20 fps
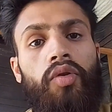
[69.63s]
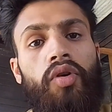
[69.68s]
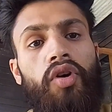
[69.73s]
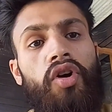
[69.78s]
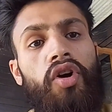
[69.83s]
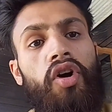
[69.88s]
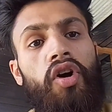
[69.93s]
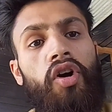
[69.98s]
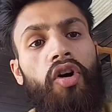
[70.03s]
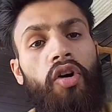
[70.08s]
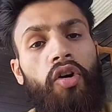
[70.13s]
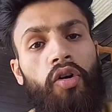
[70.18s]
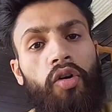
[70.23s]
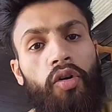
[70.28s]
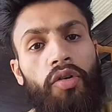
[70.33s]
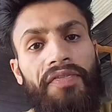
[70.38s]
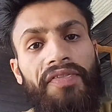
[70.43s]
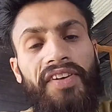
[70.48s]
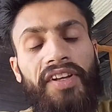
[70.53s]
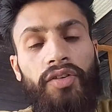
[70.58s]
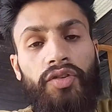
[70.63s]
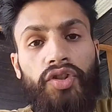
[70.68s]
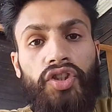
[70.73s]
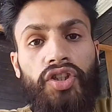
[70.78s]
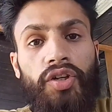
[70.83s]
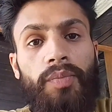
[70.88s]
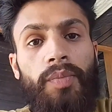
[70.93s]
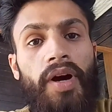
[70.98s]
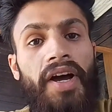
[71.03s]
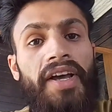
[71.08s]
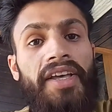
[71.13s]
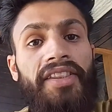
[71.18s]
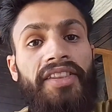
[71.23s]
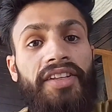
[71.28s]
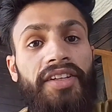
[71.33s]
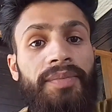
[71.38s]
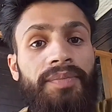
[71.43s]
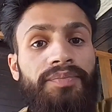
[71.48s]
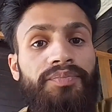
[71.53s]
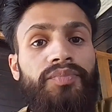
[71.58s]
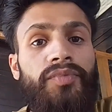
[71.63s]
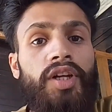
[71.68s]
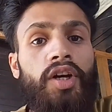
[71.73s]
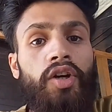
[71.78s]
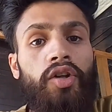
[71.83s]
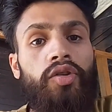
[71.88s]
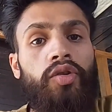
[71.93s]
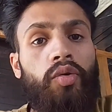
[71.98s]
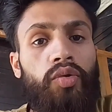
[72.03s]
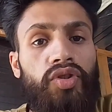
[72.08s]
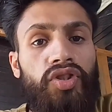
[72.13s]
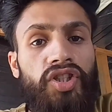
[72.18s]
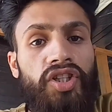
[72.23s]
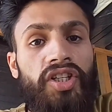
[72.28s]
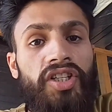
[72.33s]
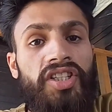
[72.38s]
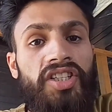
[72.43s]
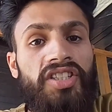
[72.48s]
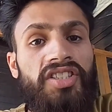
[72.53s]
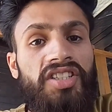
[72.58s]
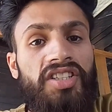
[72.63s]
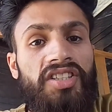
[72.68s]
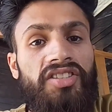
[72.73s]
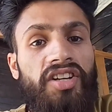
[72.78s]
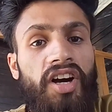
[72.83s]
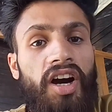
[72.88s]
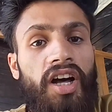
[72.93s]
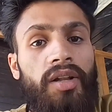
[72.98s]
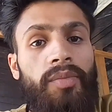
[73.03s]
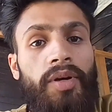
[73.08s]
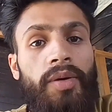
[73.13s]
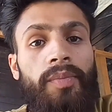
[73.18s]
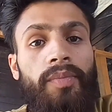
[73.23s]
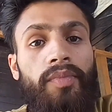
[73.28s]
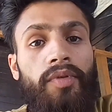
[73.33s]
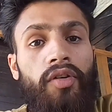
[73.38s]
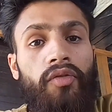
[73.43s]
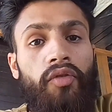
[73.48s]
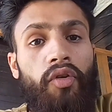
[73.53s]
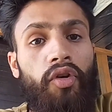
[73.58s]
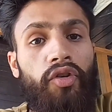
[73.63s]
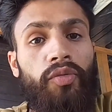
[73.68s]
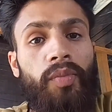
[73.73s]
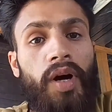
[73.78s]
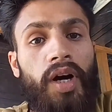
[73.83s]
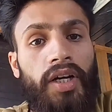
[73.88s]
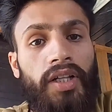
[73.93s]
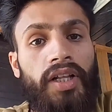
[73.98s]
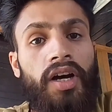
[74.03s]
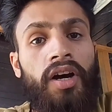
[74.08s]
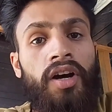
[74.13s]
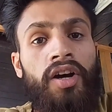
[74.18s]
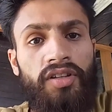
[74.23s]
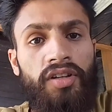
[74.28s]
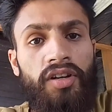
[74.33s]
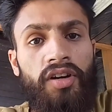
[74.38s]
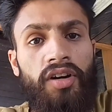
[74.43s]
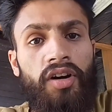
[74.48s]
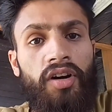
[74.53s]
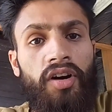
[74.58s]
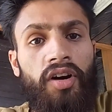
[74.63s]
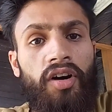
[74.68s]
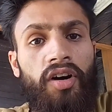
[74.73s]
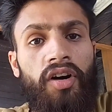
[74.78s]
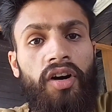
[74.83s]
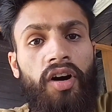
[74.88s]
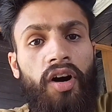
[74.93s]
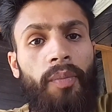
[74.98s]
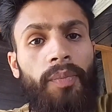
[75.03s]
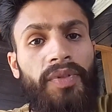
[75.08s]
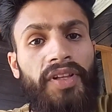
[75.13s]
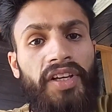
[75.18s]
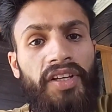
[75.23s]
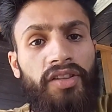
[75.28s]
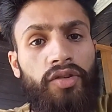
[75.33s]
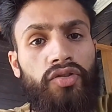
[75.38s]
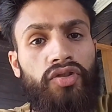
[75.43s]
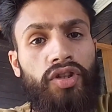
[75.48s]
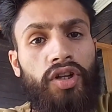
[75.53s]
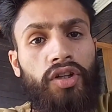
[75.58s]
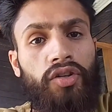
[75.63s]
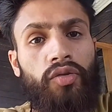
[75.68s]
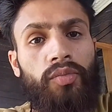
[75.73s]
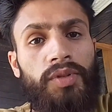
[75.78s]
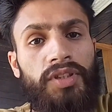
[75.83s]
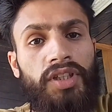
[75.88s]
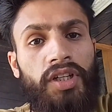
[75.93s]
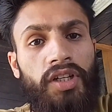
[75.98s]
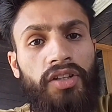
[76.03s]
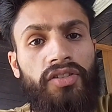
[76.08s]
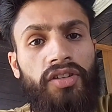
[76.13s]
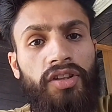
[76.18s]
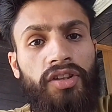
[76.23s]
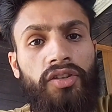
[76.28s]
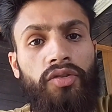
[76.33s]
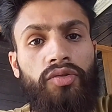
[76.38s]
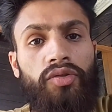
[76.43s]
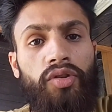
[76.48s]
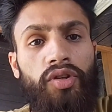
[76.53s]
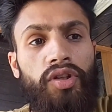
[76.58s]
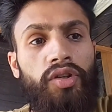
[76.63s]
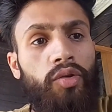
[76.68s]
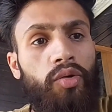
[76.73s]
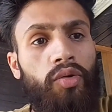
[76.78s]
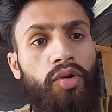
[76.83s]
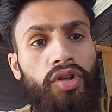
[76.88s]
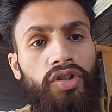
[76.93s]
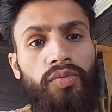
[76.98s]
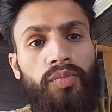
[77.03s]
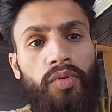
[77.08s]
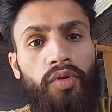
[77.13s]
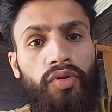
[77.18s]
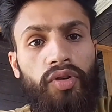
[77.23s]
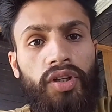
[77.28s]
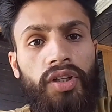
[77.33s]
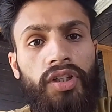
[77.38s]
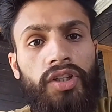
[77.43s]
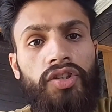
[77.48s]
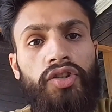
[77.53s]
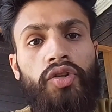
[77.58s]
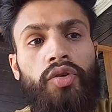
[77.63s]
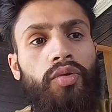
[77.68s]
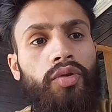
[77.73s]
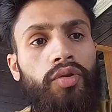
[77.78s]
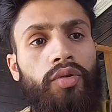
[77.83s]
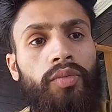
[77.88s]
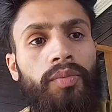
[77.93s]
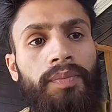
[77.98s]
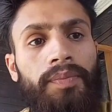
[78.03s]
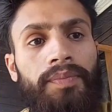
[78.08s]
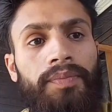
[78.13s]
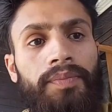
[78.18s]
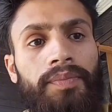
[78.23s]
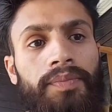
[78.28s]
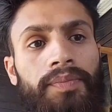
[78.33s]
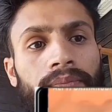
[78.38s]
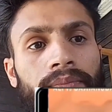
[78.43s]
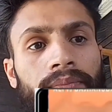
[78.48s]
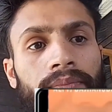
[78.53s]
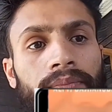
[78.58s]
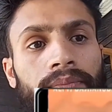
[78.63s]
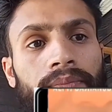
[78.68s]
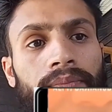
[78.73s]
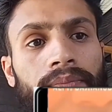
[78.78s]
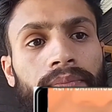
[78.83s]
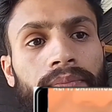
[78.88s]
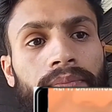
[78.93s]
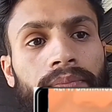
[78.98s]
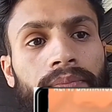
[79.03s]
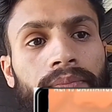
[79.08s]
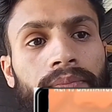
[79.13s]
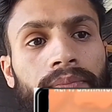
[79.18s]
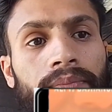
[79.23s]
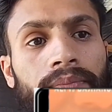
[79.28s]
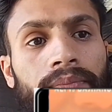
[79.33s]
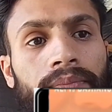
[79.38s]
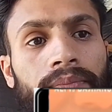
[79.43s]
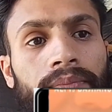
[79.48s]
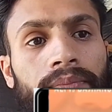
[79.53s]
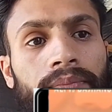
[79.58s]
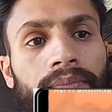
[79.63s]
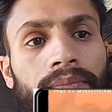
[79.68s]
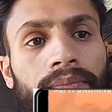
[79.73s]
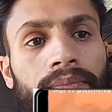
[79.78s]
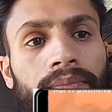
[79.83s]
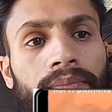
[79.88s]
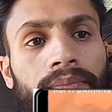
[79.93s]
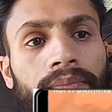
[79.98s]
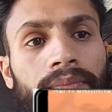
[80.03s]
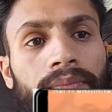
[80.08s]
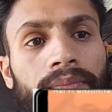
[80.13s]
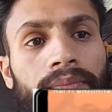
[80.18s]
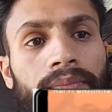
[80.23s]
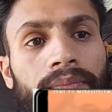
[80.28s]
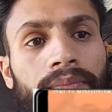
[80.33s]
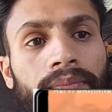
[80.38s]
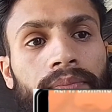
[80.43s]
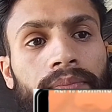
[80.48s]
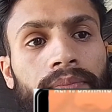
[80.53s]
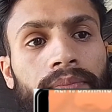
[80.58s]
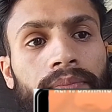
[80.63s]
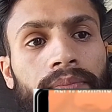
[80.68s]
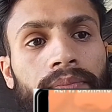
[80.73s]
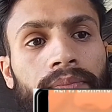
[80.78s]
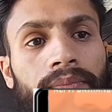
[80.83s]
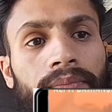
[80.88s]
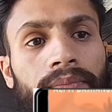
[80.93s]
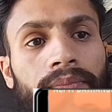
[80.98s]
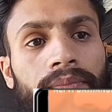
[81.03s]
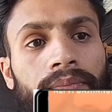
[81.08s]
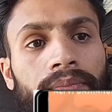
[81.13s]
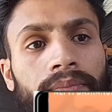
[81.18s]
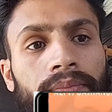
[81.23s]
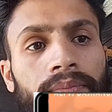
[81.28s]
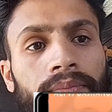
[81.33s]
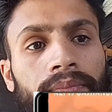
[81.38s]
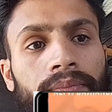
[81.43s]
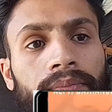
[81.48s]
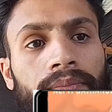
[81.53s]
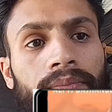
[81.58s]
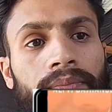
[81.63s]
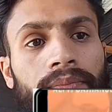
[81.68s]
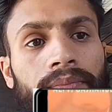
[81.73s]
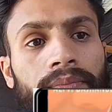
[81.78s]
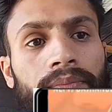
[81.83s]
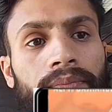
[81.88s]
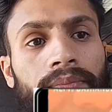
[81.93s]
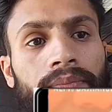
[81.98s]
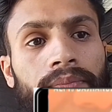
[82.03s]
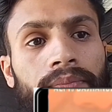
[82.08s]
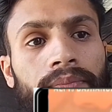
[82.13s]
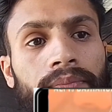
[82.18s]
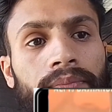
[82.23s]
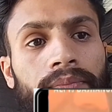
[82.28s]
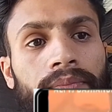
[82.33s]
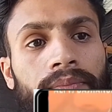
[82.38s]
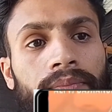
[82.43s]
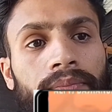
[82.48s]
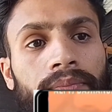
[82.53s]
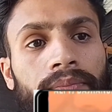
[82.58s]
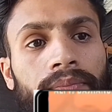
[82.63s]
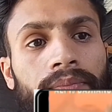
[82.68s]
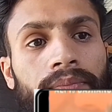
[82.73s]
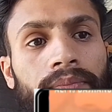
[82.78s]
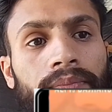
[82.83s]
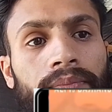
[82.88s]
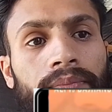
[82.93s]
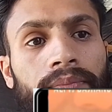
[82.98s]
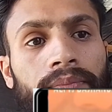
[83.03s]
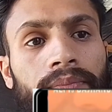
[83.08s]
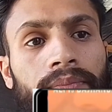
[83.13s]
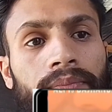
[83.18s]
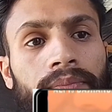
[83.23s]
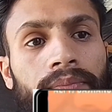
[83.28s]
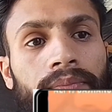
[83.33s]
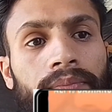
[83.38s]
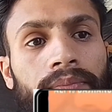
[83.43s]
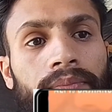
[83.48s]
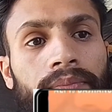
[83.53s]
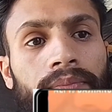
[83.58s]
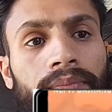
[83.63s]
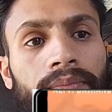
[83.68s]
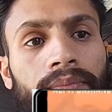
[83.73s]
को और फिर उसके बाद लोगों से इसी जाल में वोट मांगना अपने हिंदुस्तान को बचाना चाहते हो तो इन लोगों का सपोर्ट करना छोड़ दो भैया तुम लोगों को अली मुबारक हो हमारे लिए बजरंग बली हमारे साथ में